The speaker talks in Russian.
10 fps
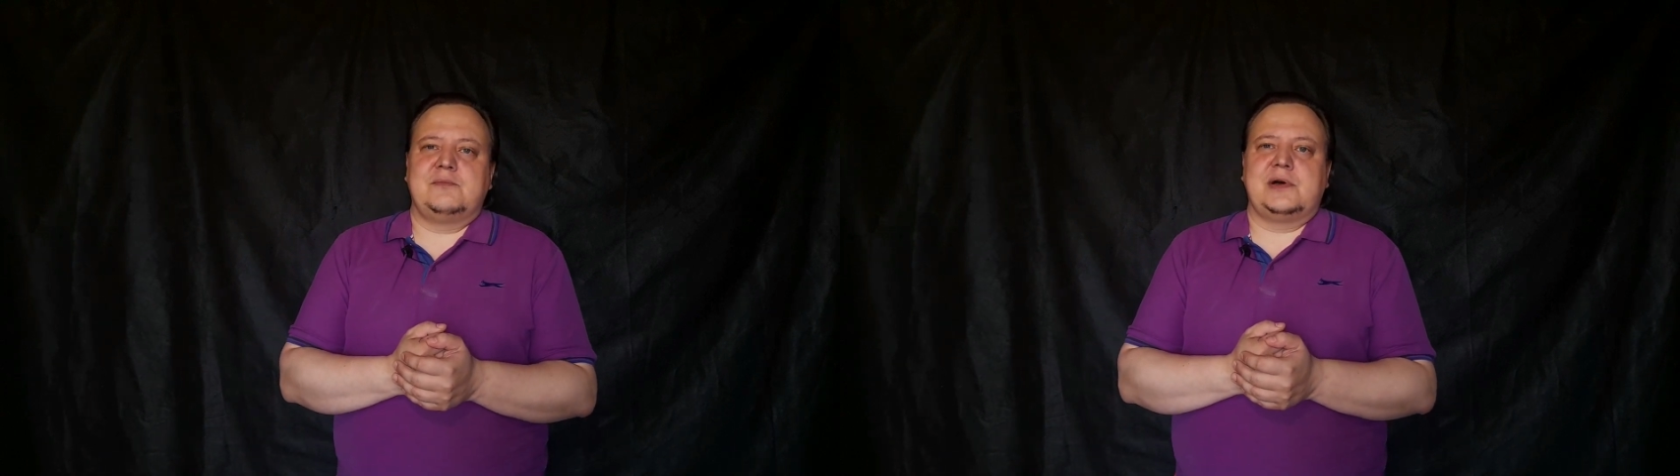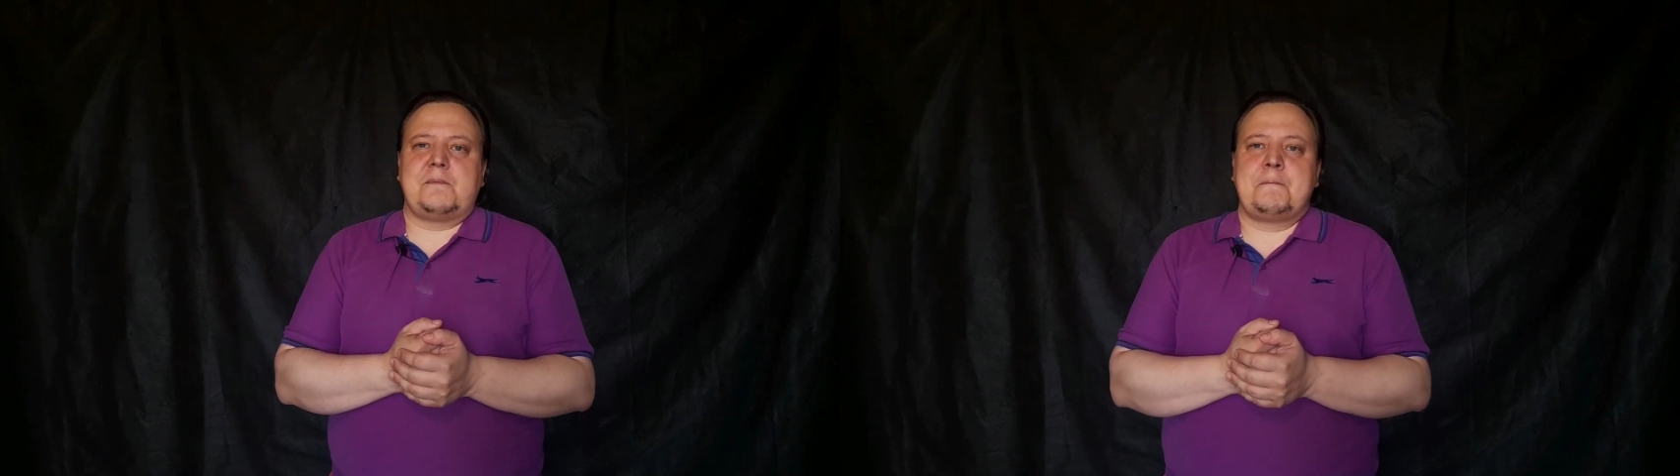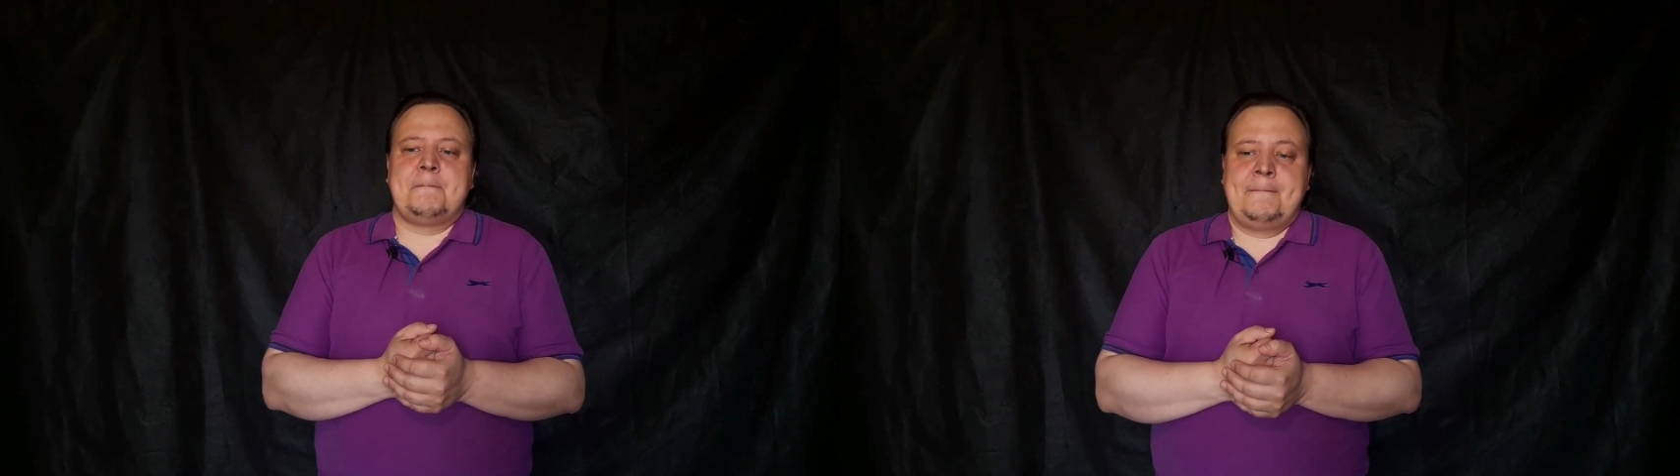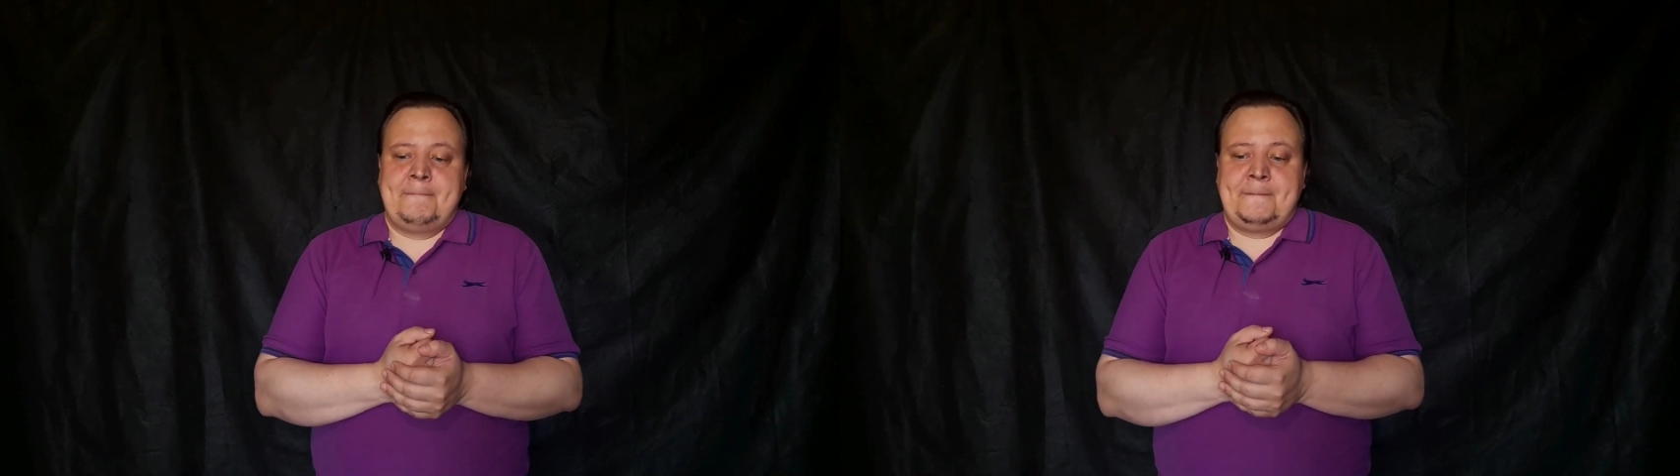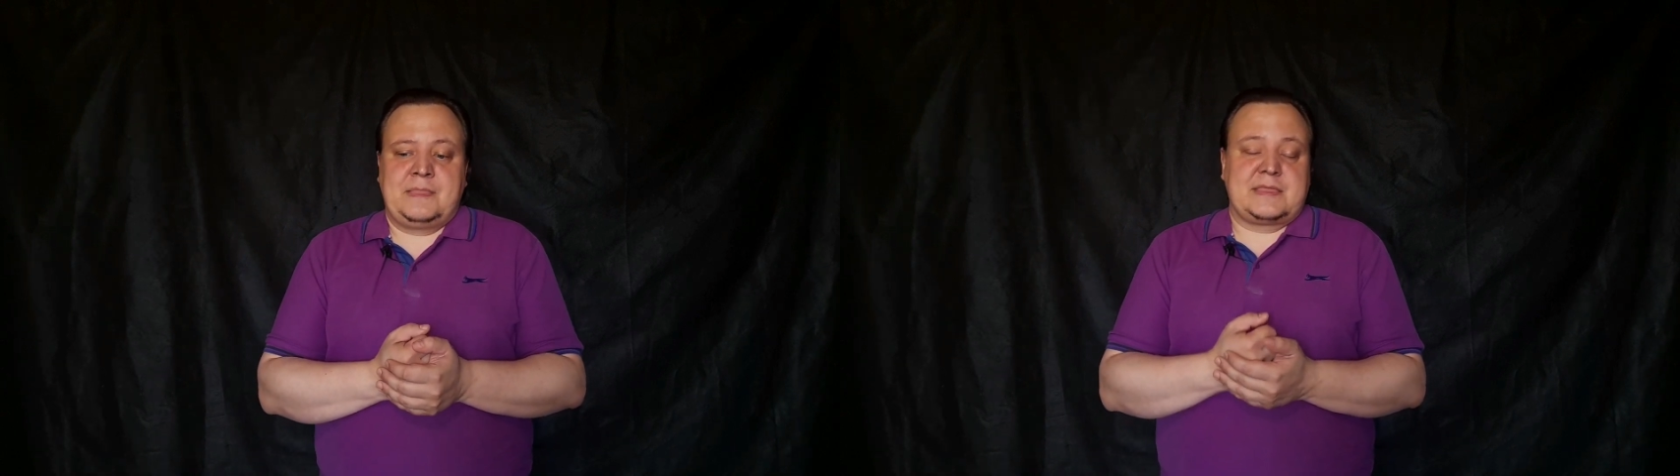мем.
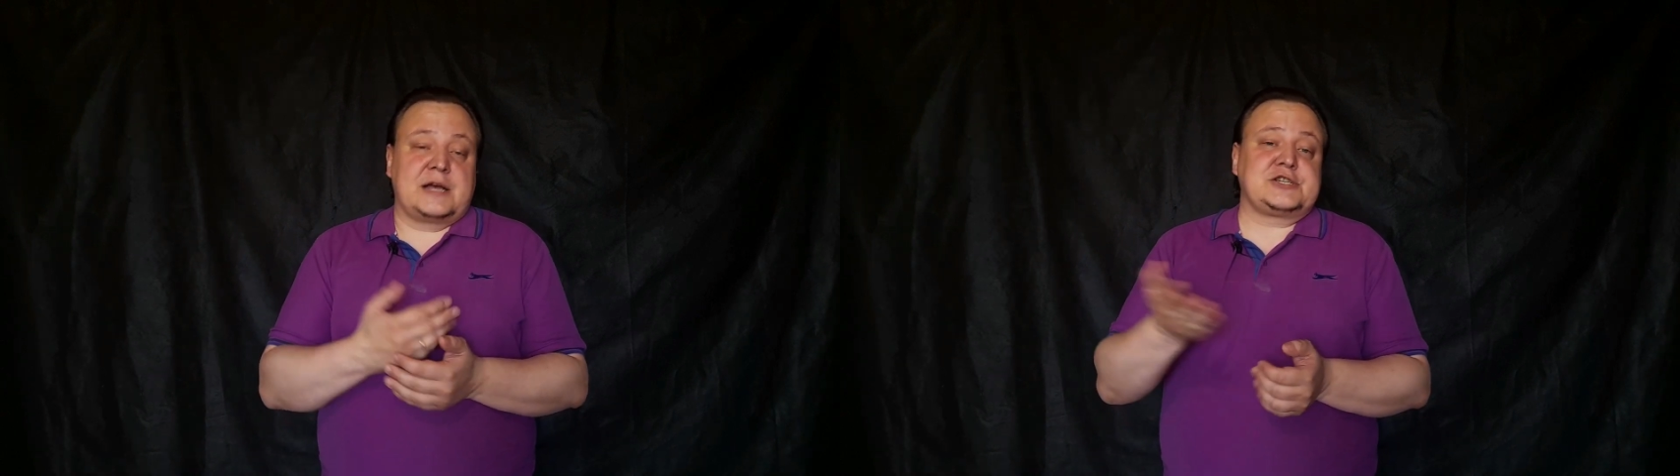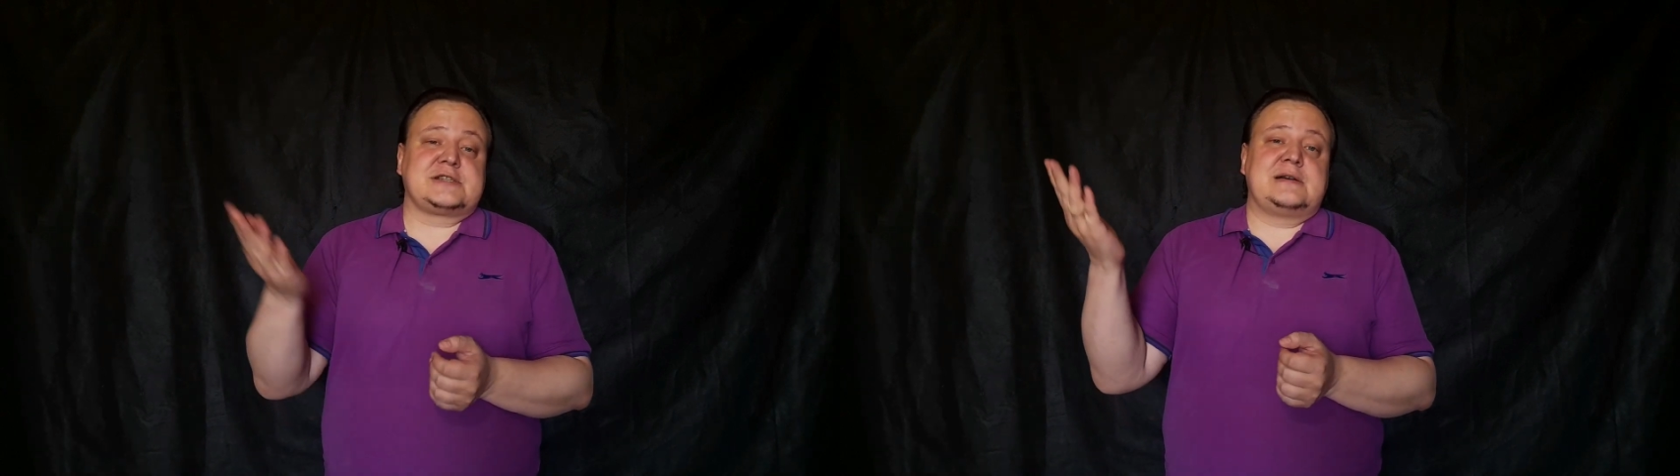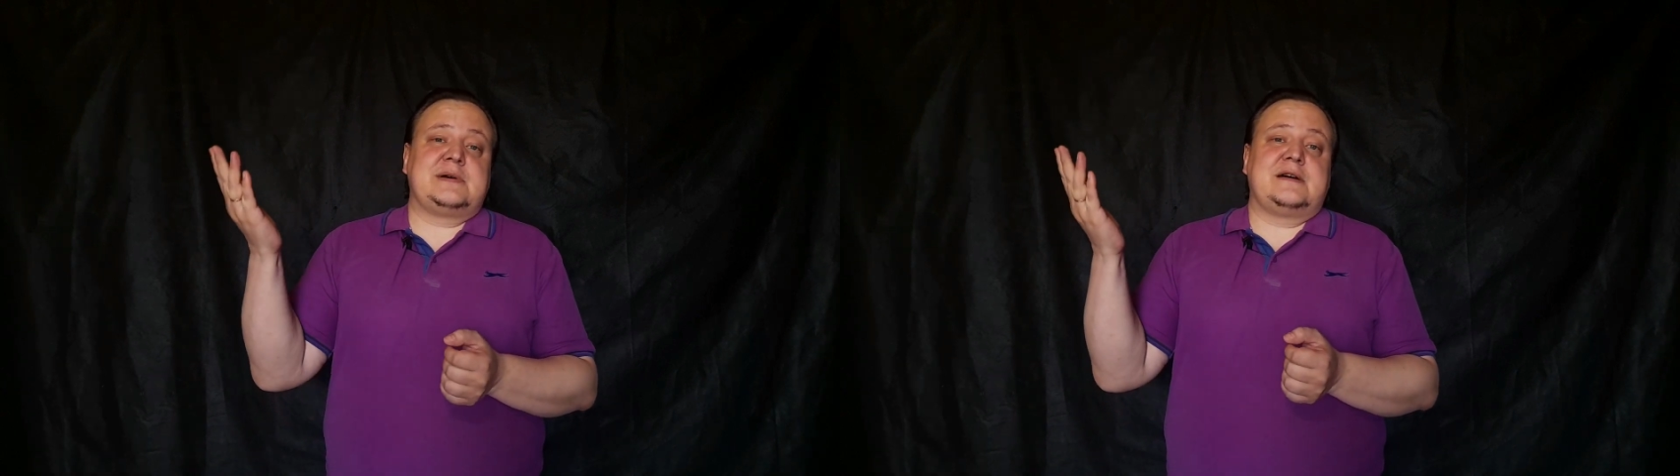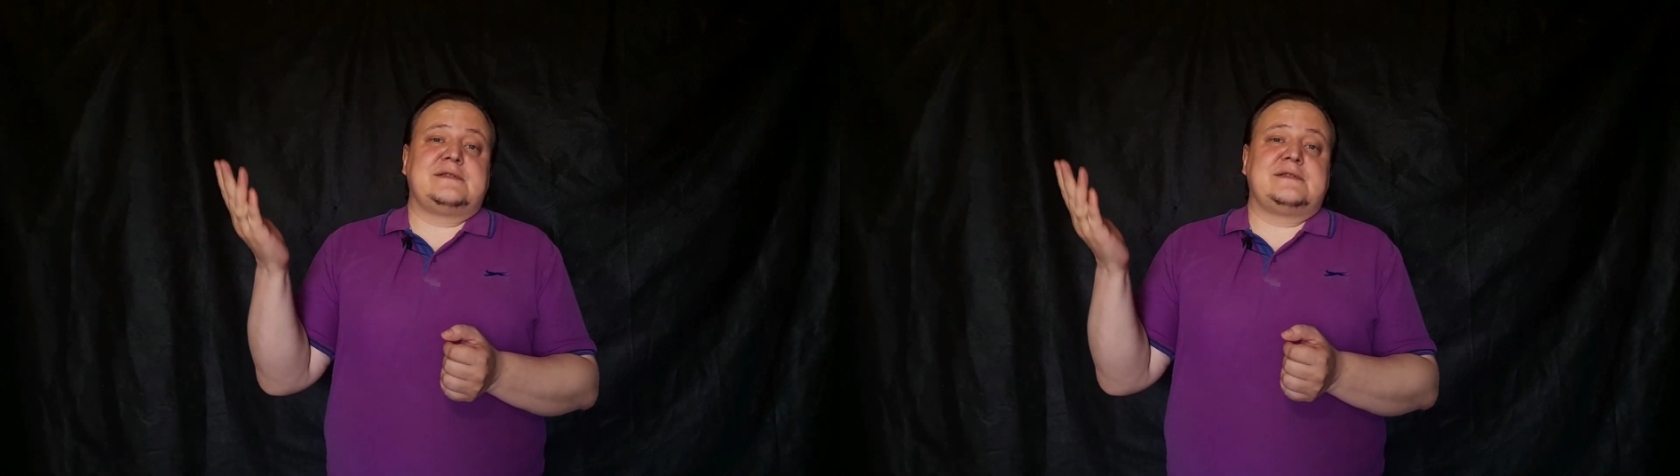Та же самая